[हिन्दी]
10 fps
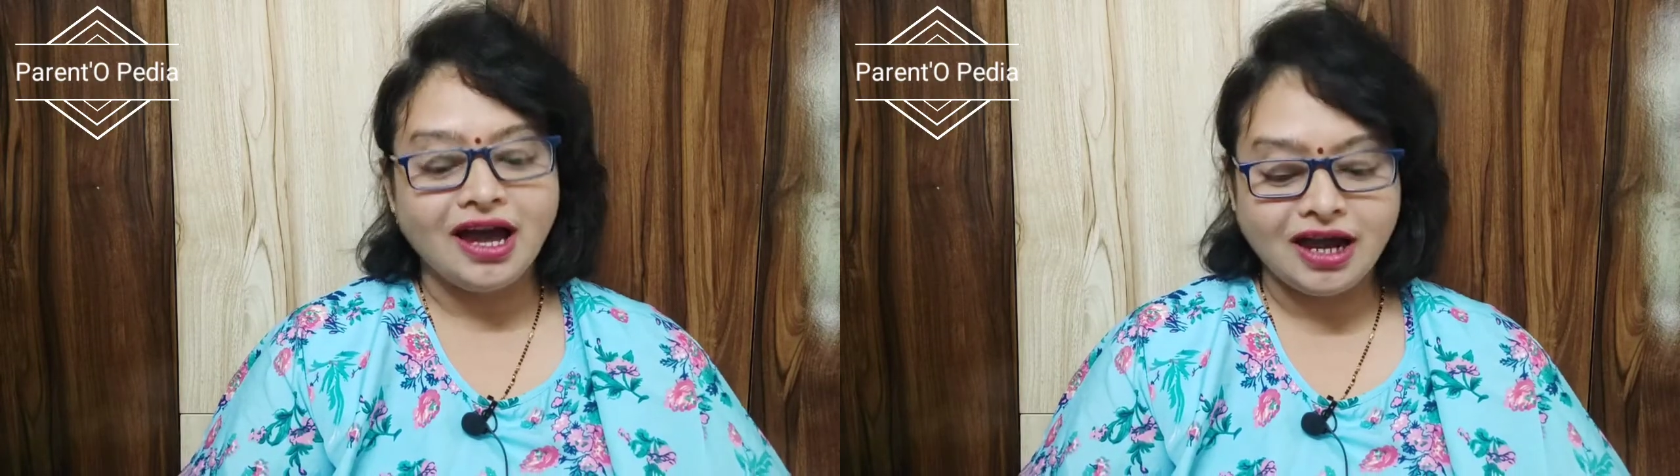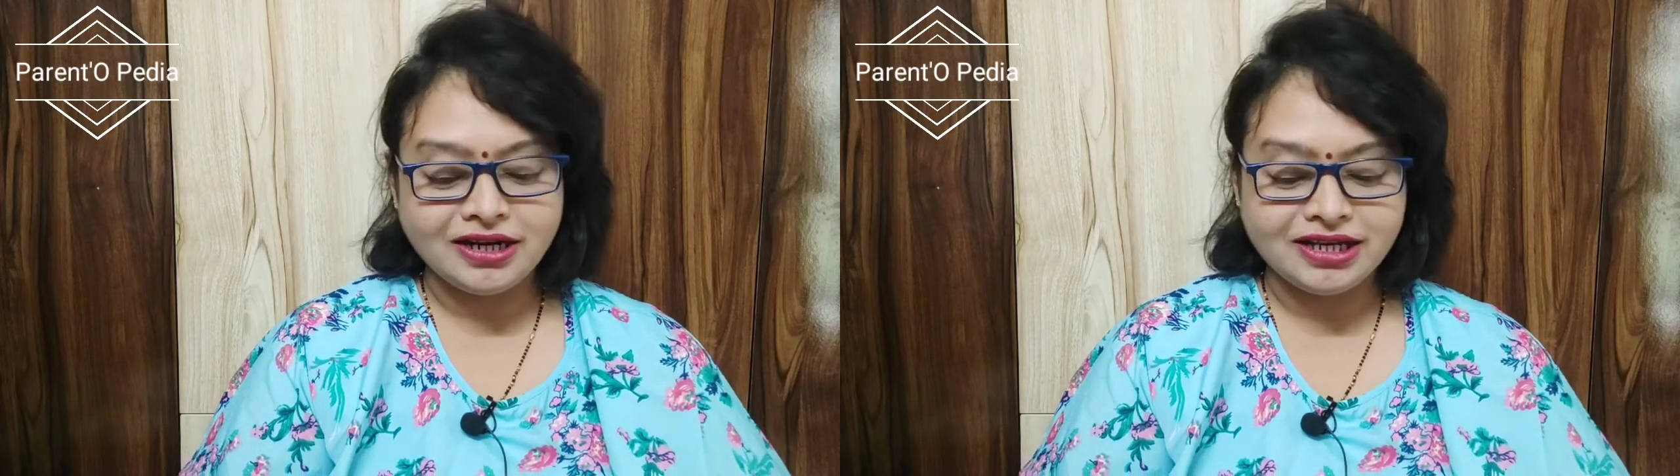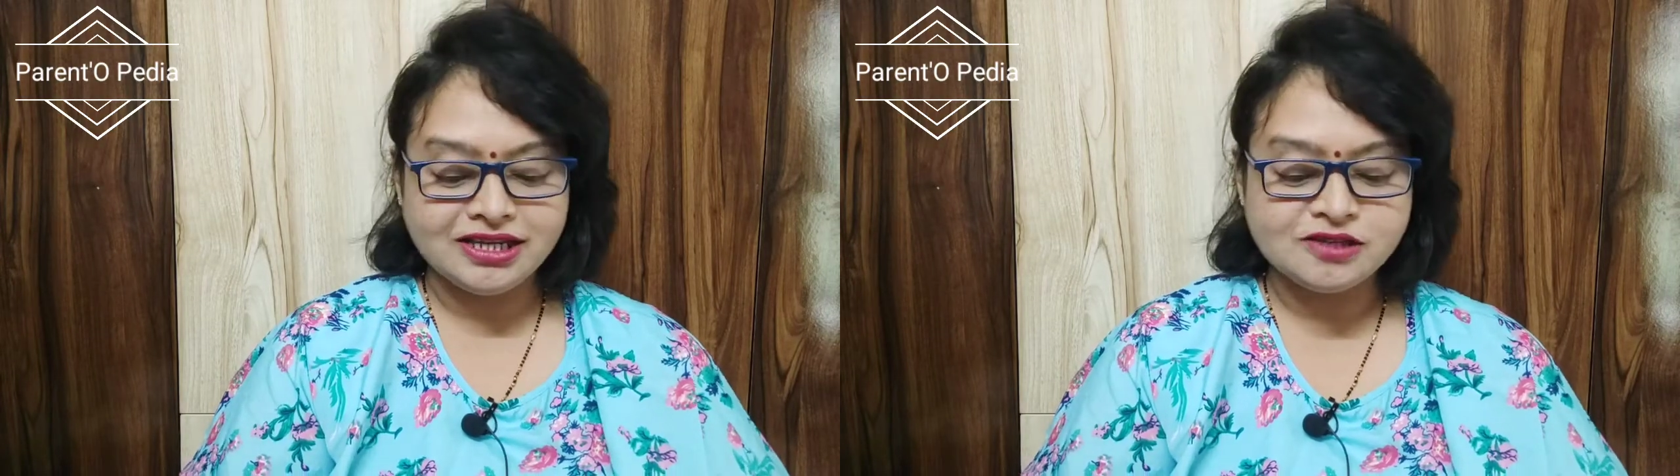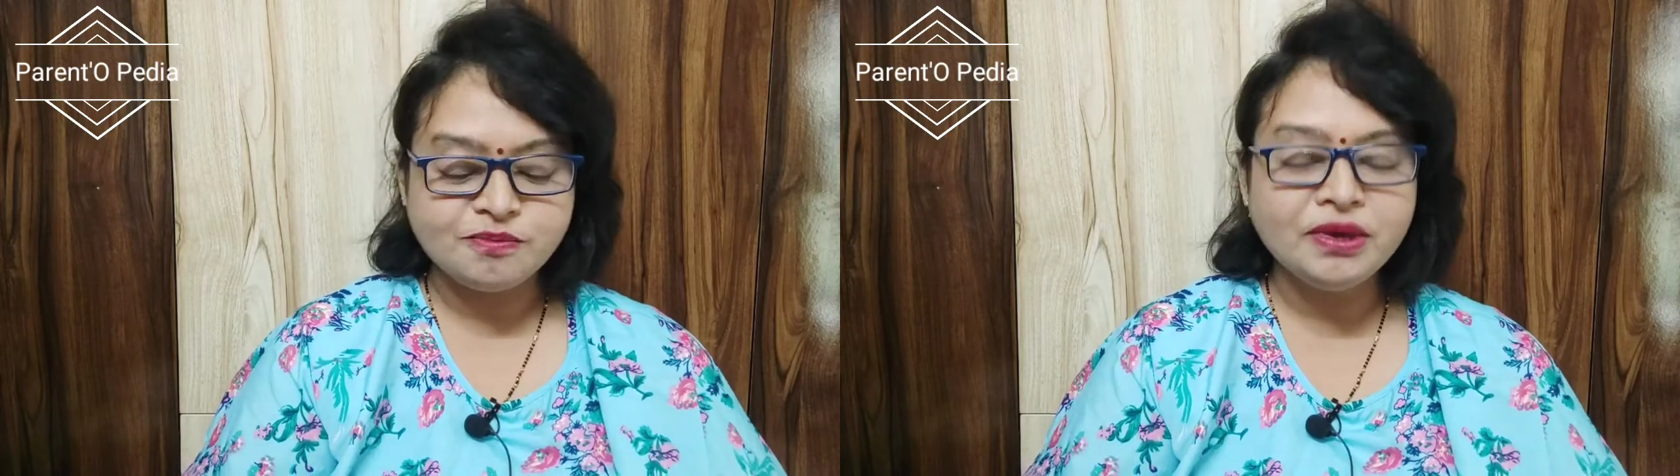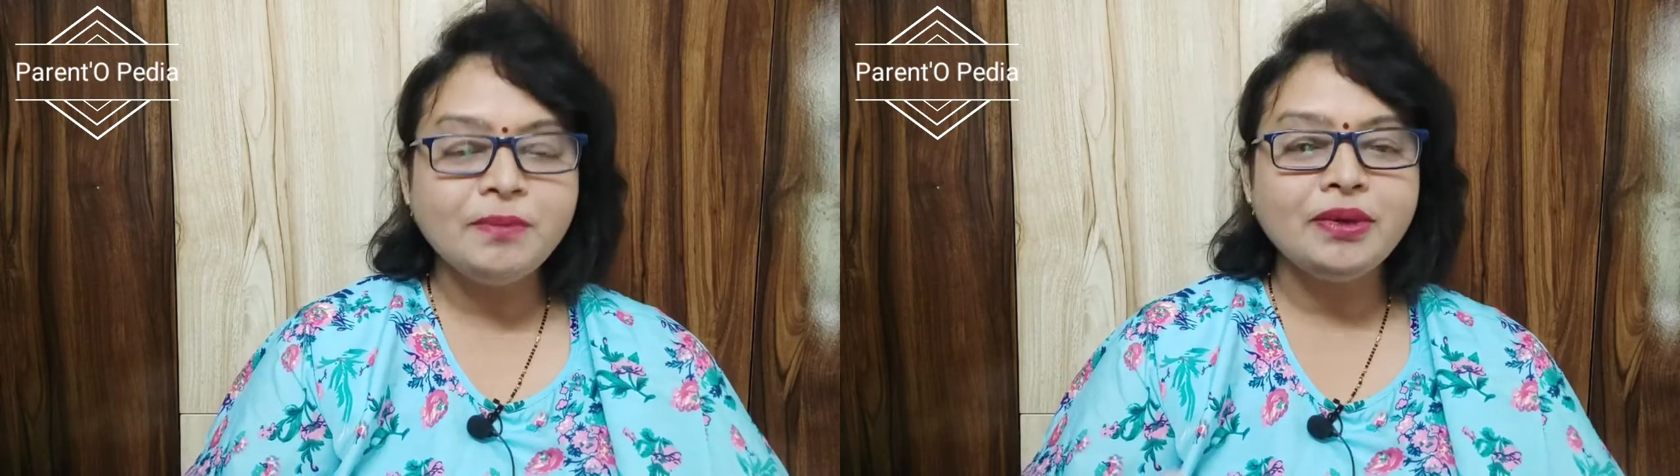एंड
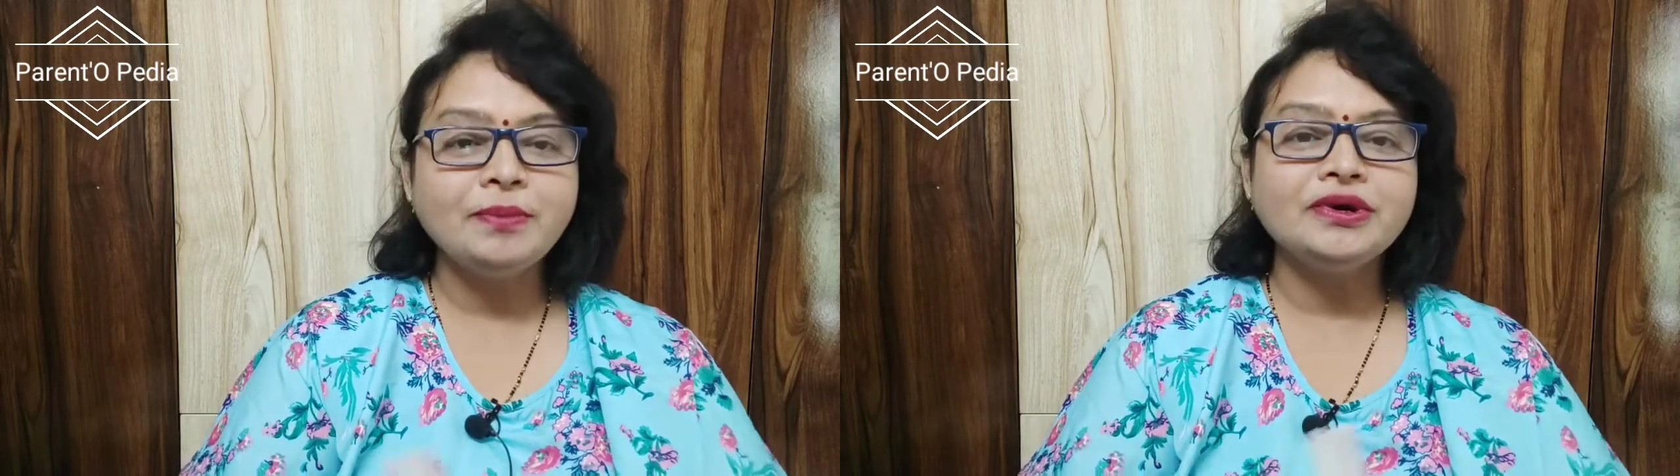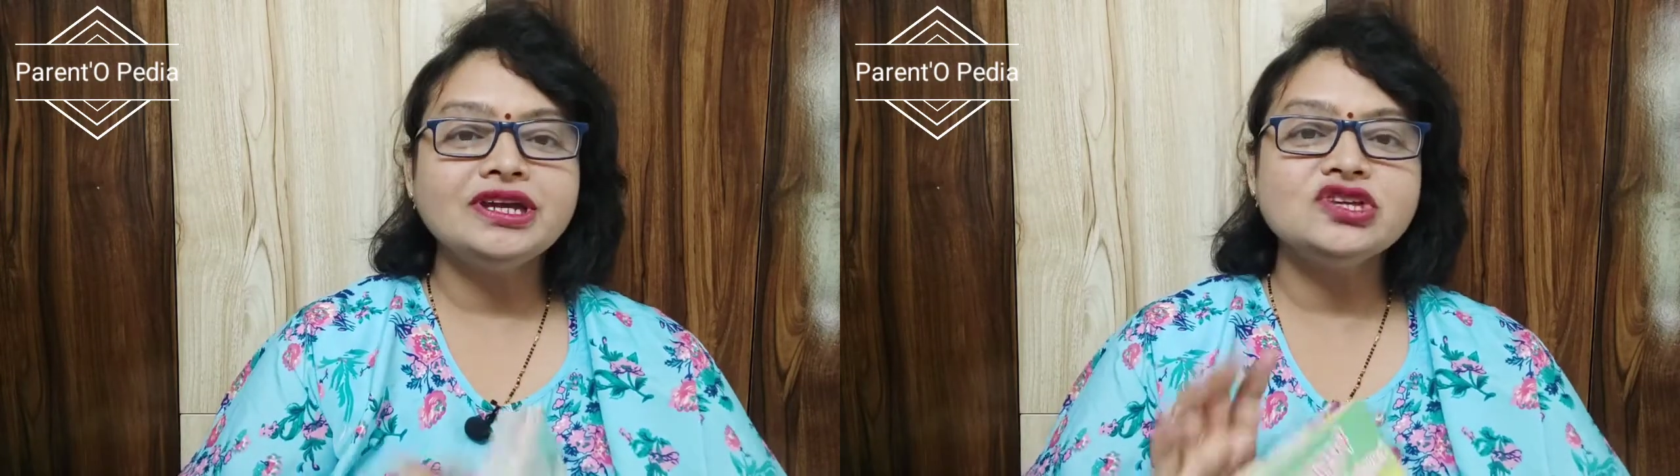इसमें पेपर